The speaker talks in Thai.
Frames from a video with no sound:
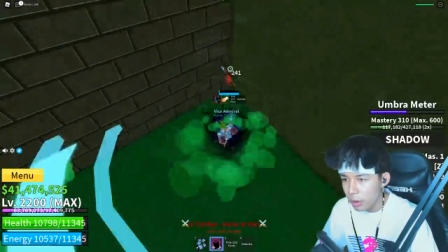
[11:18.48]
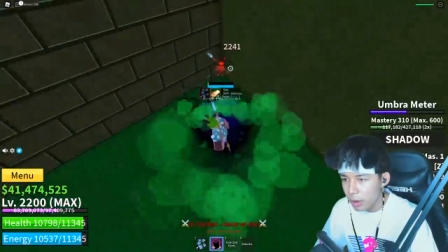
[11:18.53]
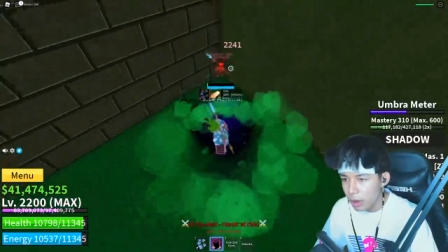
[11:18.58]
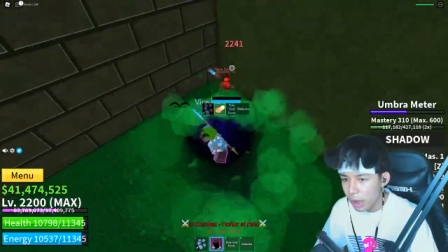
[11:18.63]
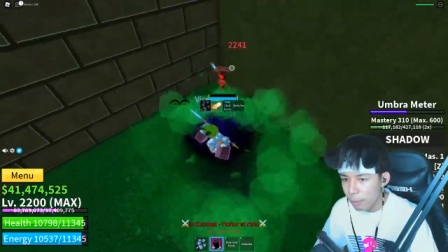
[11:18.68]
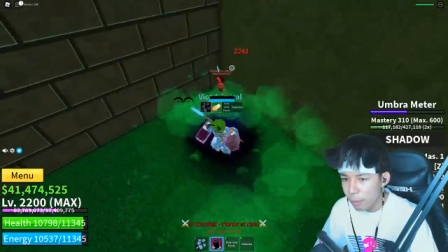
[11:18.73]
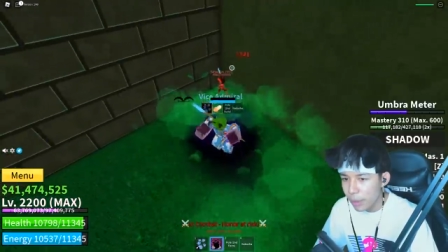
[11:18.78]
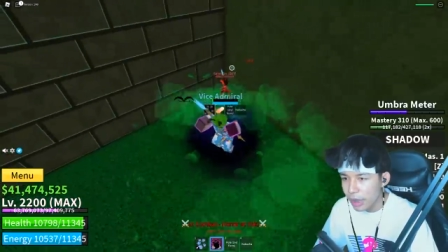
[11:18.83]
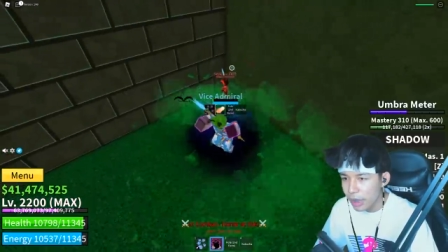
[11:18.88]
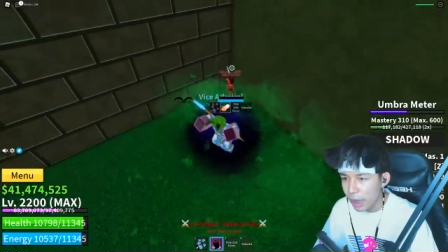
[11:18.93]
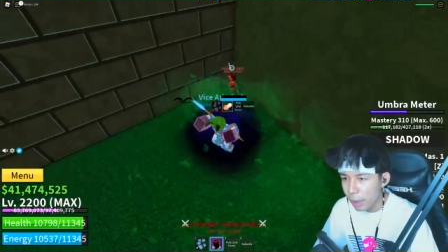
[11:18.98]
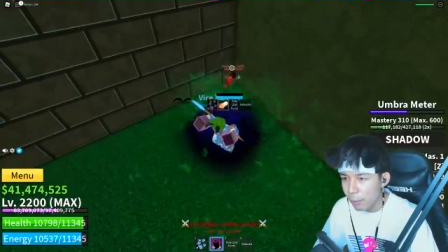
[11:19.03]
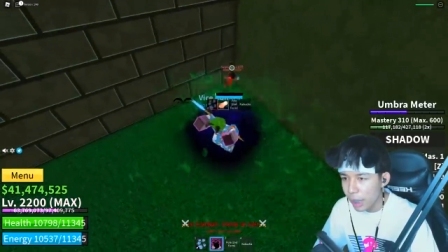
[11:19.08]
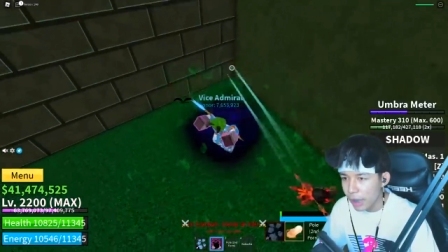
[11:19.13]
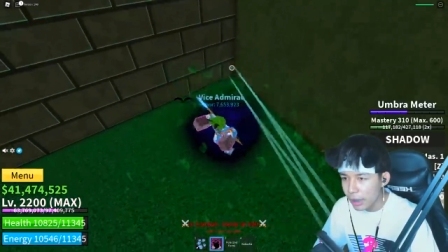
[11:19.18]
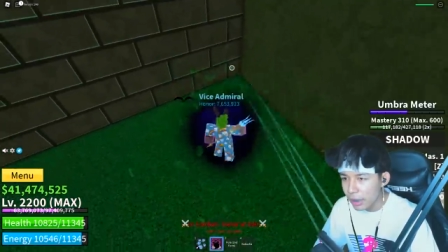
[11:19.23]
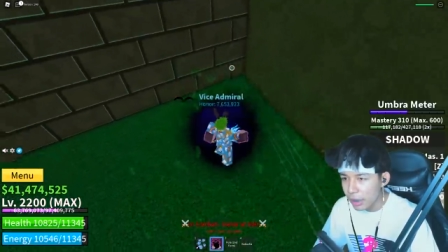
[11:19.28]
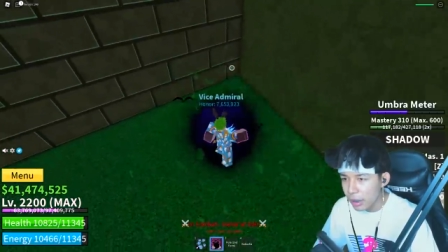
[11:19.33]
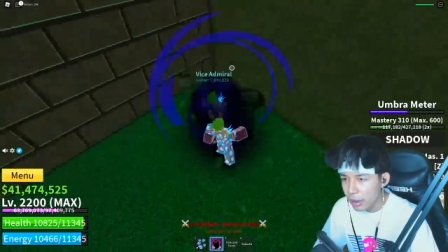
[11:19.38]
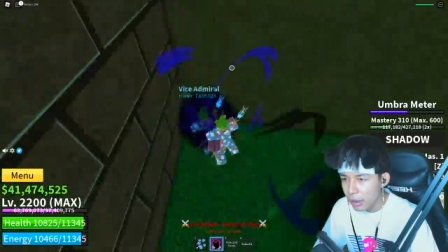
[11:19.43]
เล่นเป็นกำหมัด
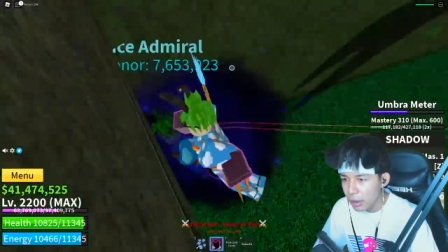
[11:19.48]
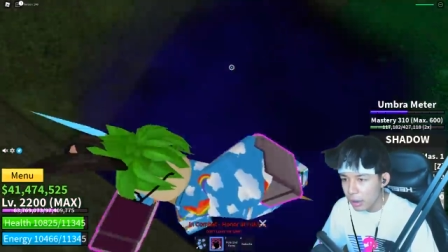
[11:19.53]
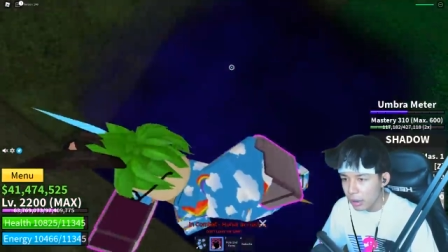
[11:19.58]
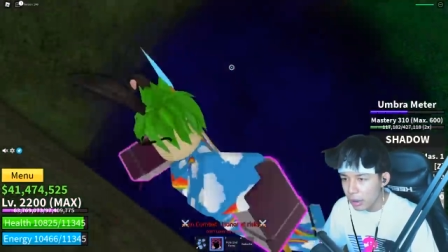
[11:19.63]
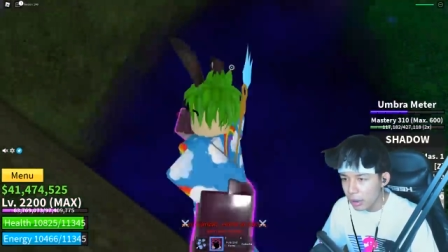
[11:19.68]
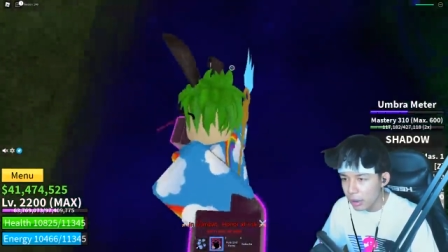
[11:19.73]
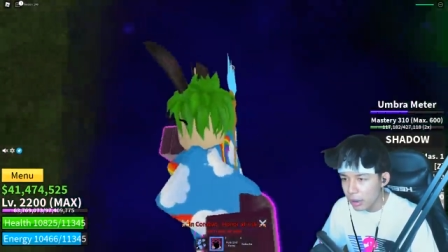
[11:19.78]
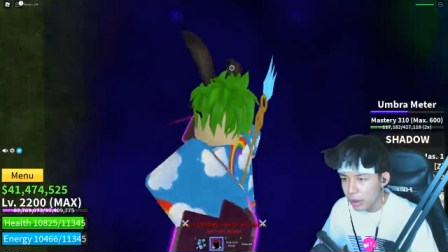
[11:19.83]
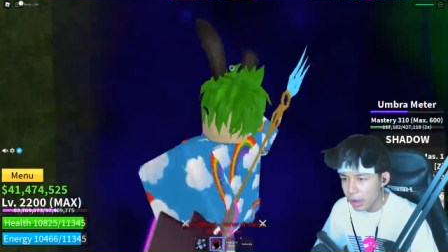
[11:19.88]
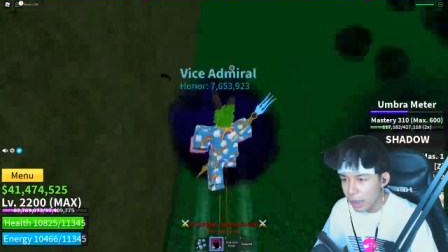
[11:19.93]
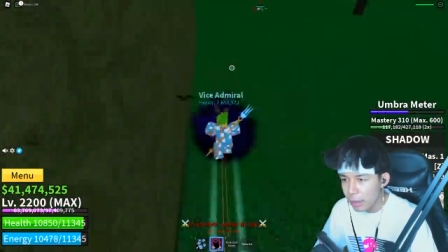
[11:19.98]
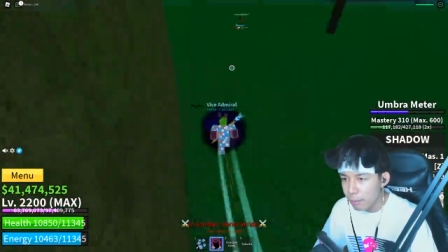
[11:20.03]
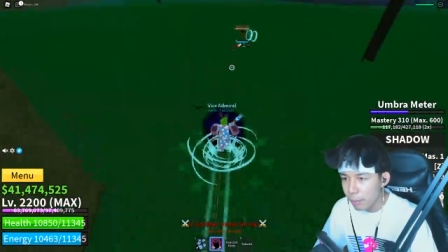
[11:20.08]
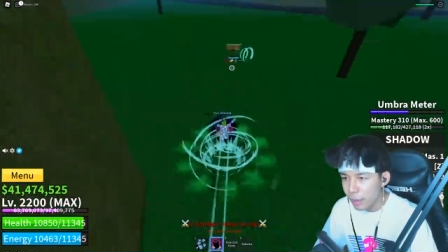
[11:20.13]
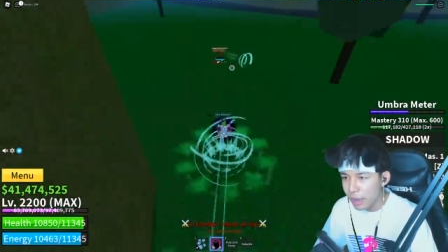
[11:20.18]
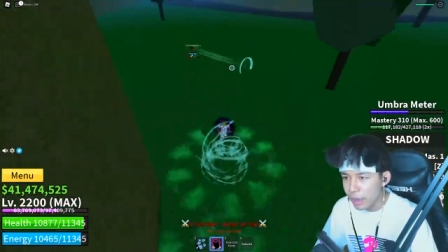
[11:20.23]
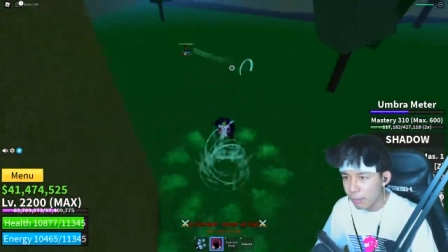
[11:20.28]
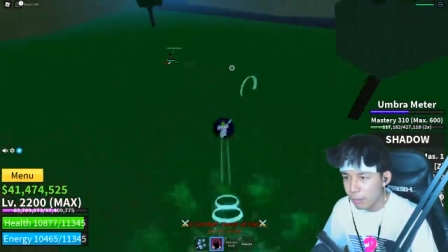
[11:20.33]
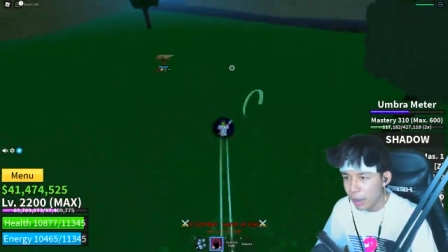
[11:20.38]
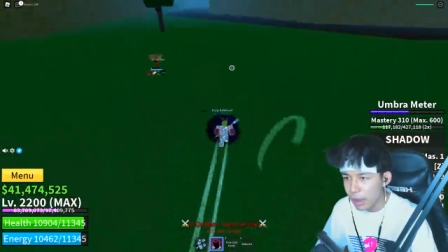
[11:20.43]
เล่นเป็น
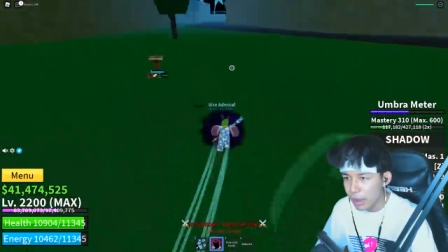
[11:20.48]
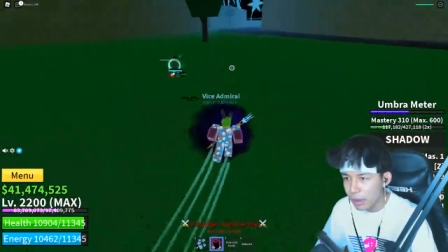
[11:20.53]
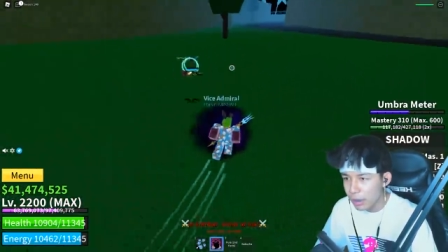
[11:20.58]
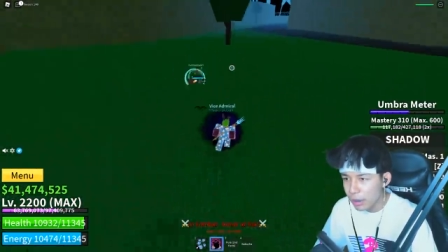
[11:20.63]
กำหมัด